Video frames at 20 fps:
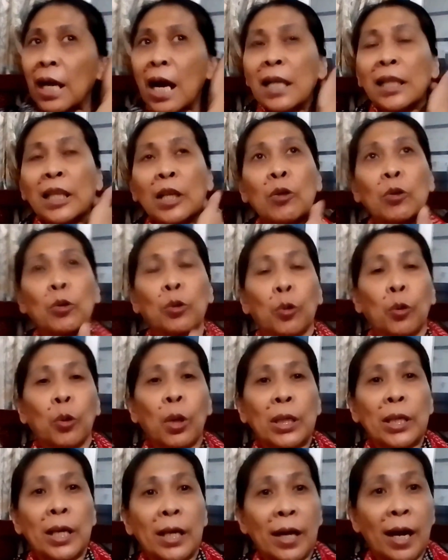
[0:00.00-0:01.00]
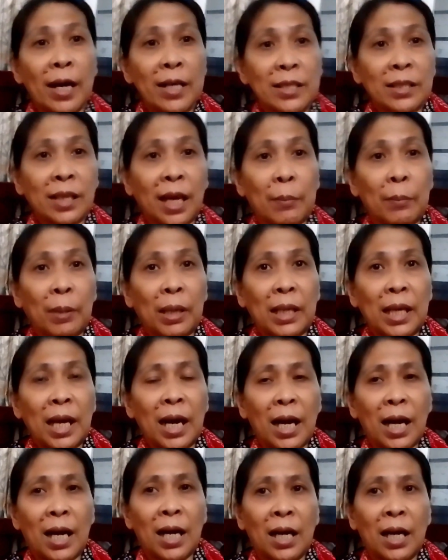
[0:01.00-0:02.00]
lang ang tinuturo niya guys kay
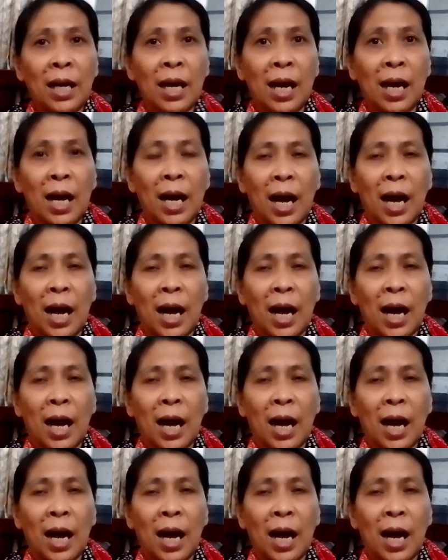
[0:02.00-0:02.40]
Maliha